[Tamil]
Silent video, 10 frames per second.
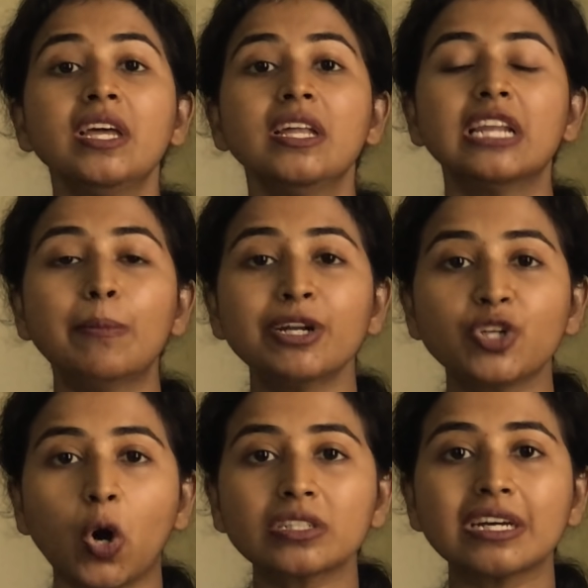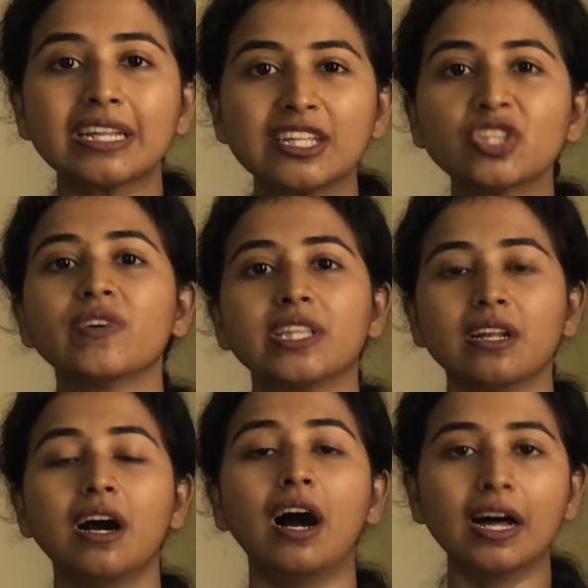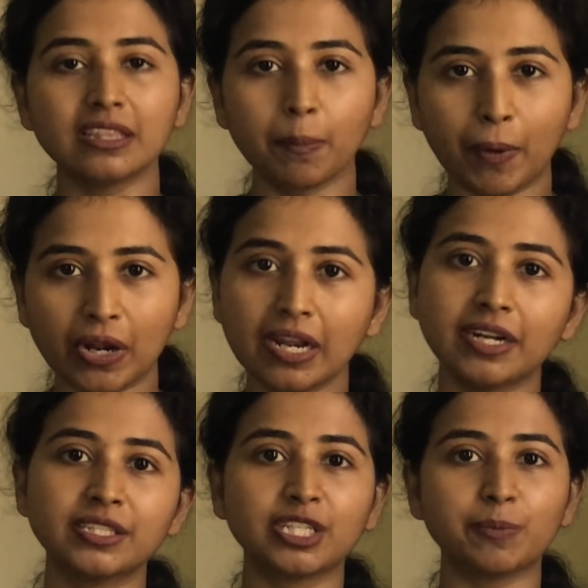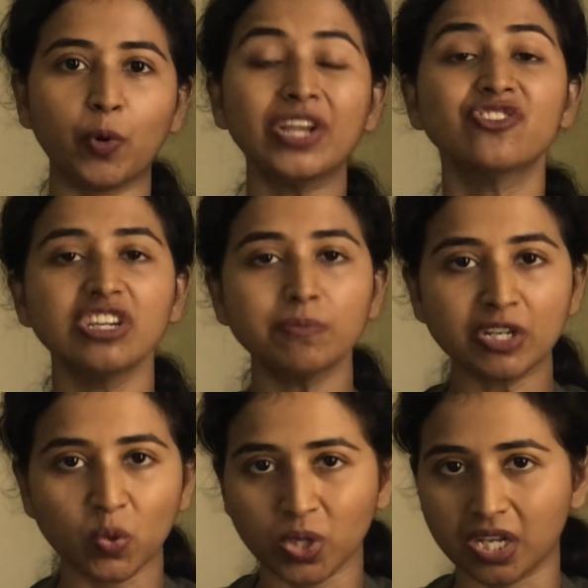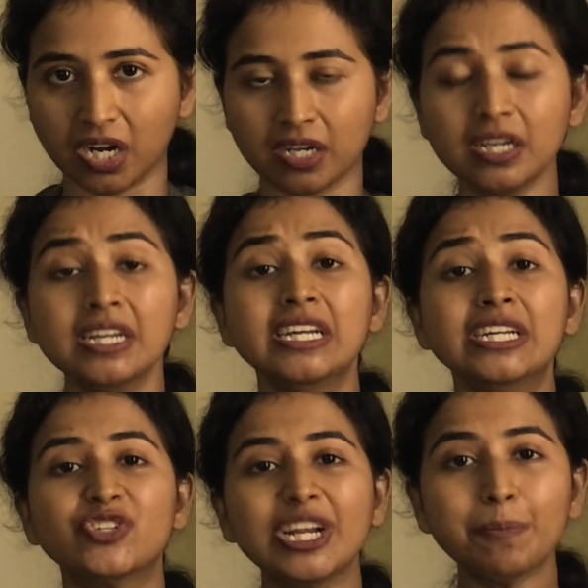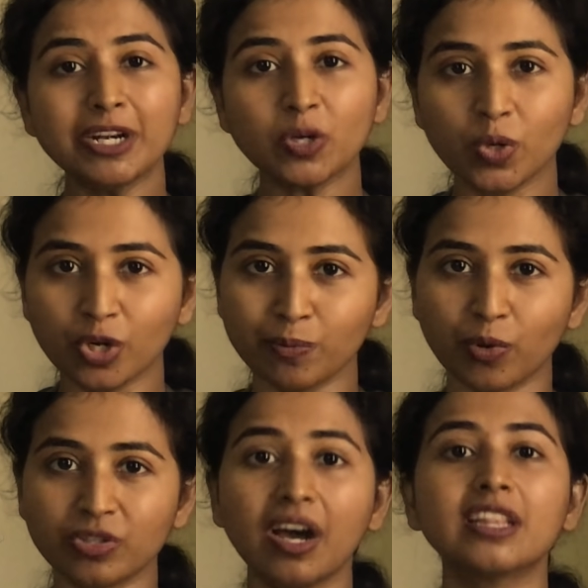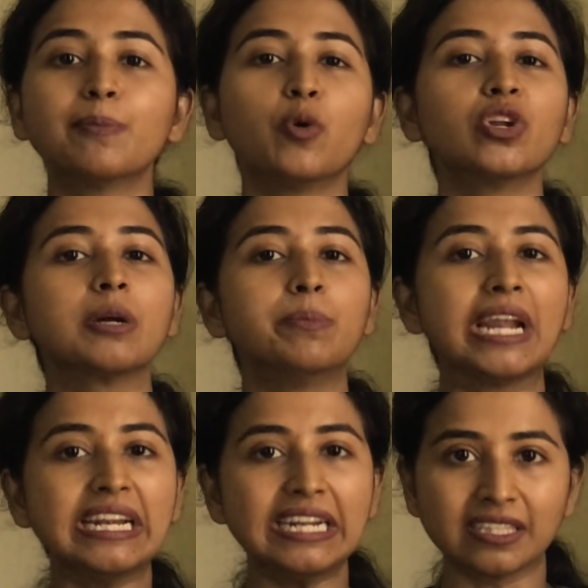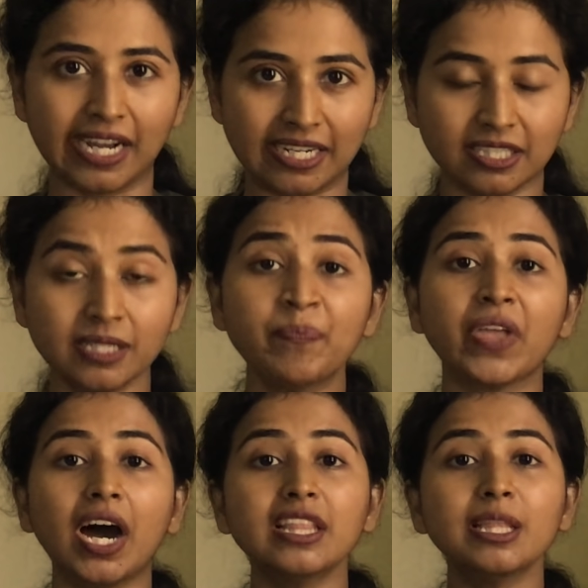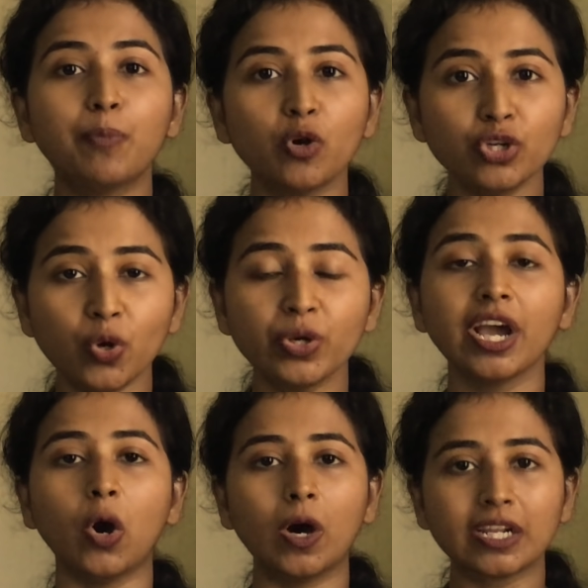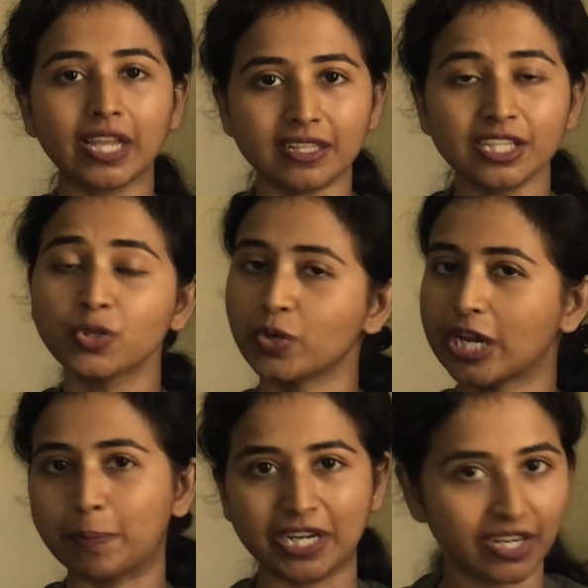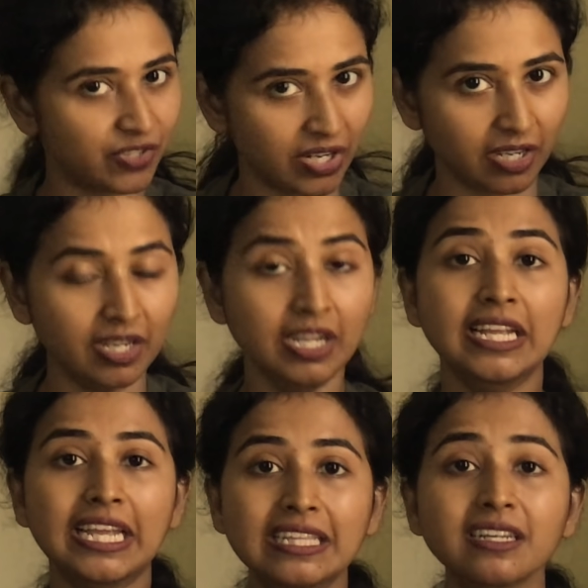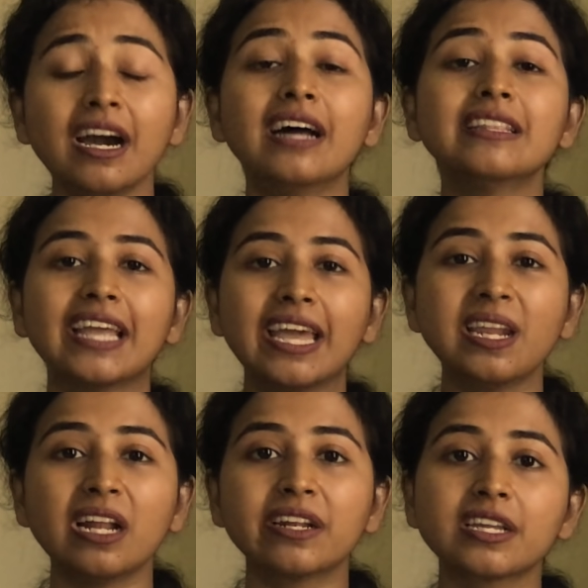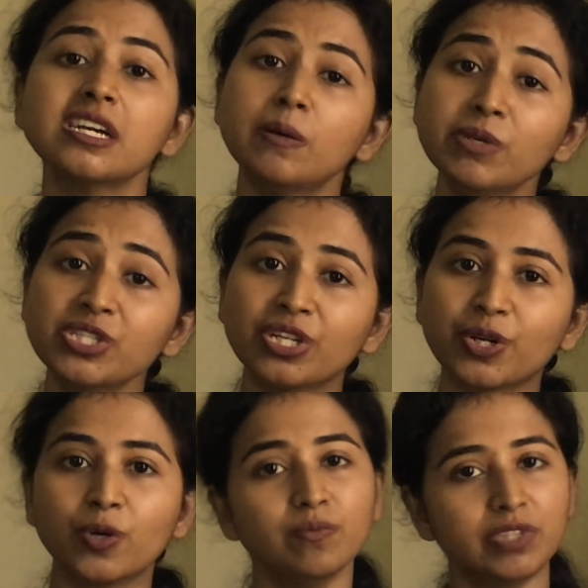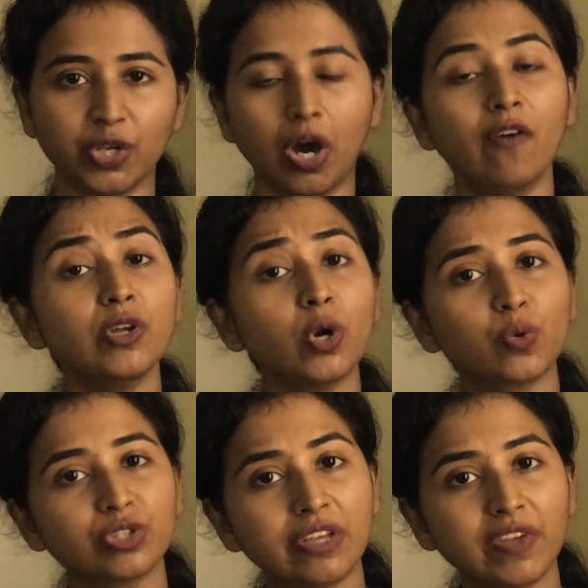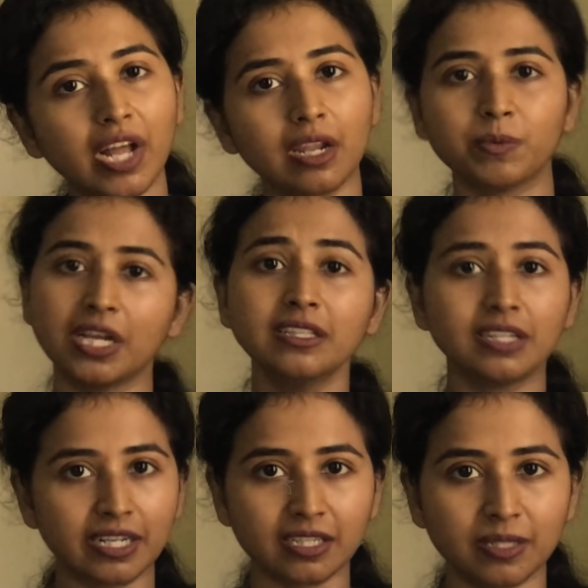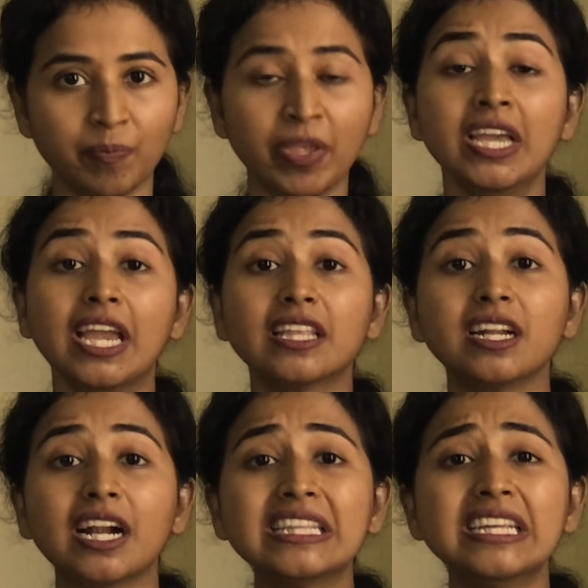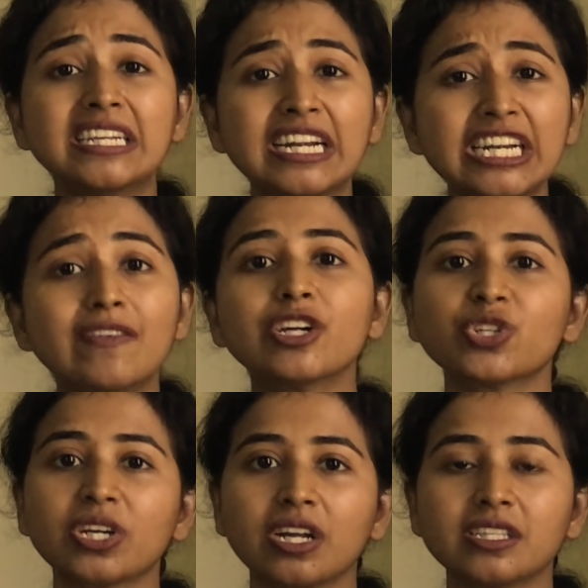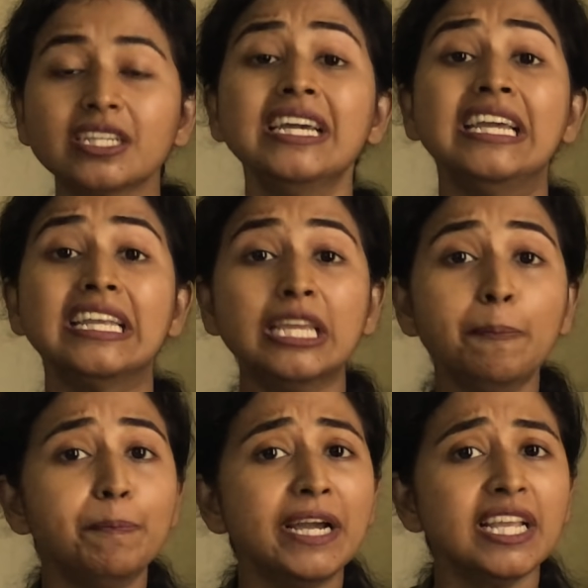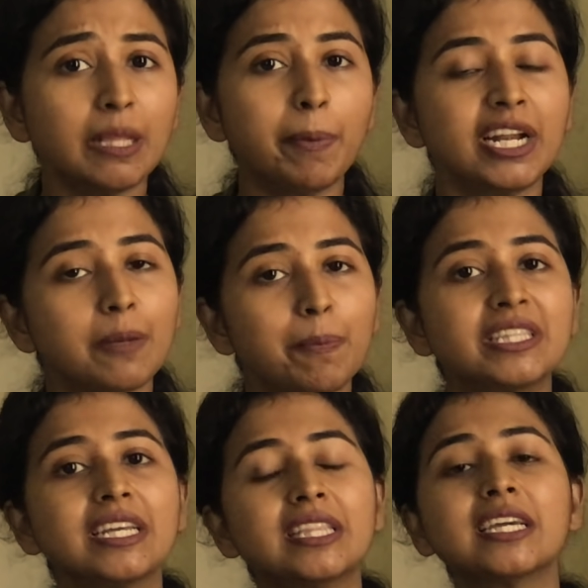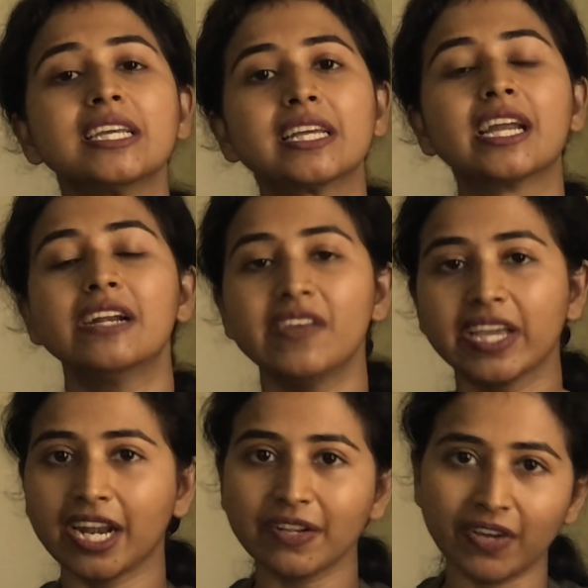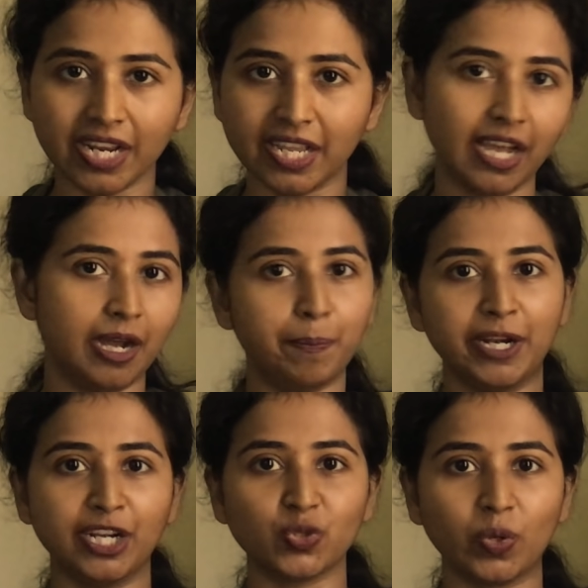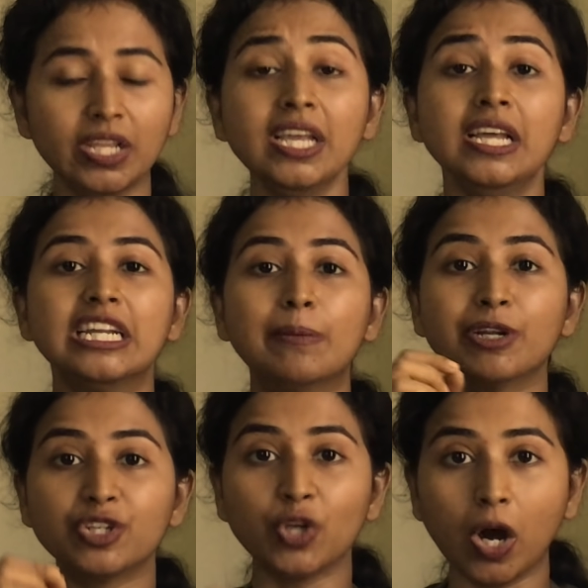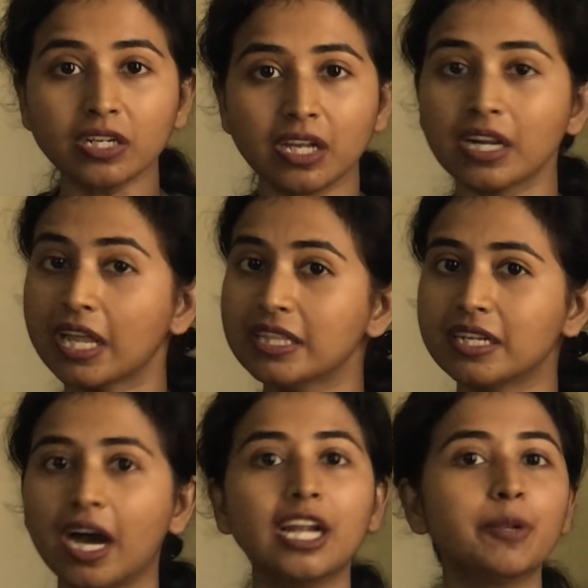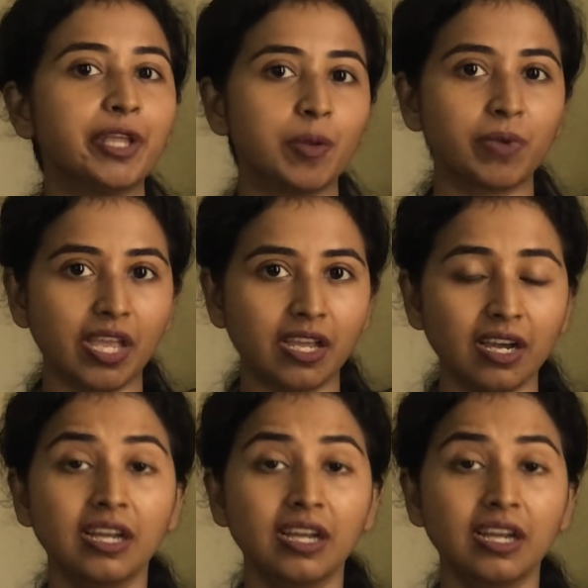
நம்ம டாக்டர் இந்துவதனா அந்த பெண்ணை எடுத்துகிட்டு போய் ட்ரீட்மெண்ட் கொடுக்குறாங்க ட்ரீட்மெண்ட் கொடுக்கும்போது அந்த பொண்ணுக்கு பிரெயின் டெத் ஆகிடுது அந்த பொண்ணோடைய ஆர்கன்ஸை டொனேட் பண்ணிடுறாங்க இது அந்த ஏரியாவில் இருக்க கமிஷனருக்கும் தெரியும் அவரோட உதவியானையும் தான் இது நடக்குது இது நடந்து ரெண்டு வருஷம் கழித்து இப்போ இந்த பெண்ணை பற்றி எதுக்கு இந்த கேள்வியை கேட்டு வரீங்க அப்படின்னு சொல்லி நம்ம டாக்டர் இந்த நாலு பேரையும் கேட்க